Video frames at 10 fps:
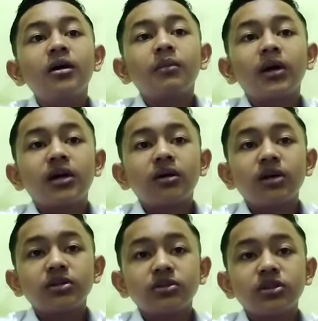Pada
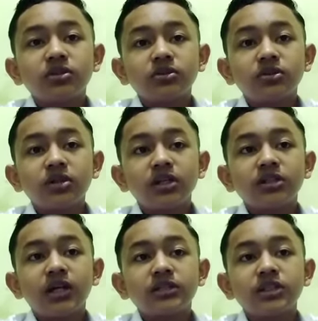waktu itu,
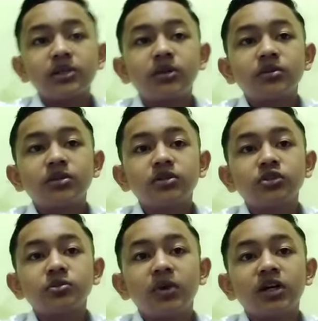kerajaan Cirebon
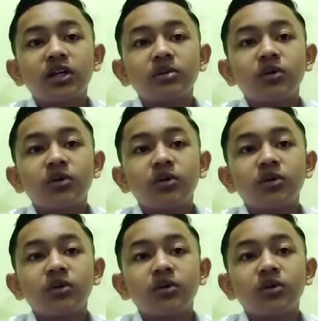mengutus Pangeran